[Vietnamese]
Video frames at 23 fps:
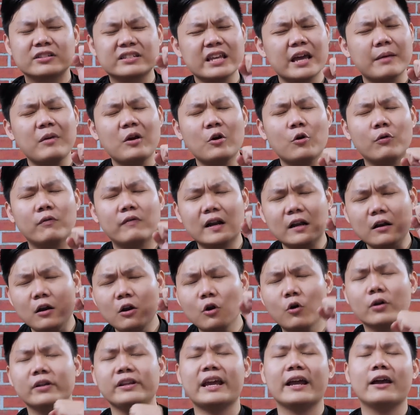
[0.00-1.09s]
CPU vẫn
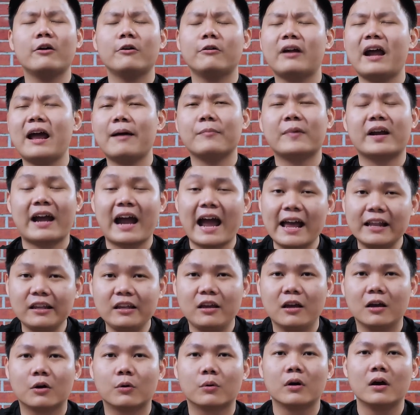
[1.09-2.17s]
luôn nhanh hơn RAM khá
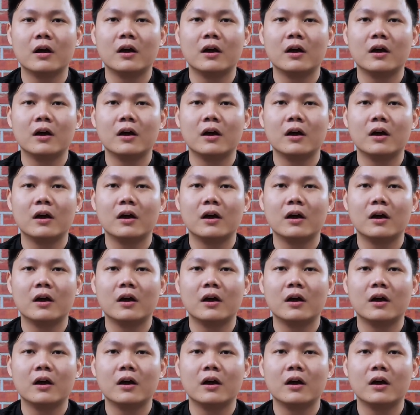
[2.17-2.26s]
nhiều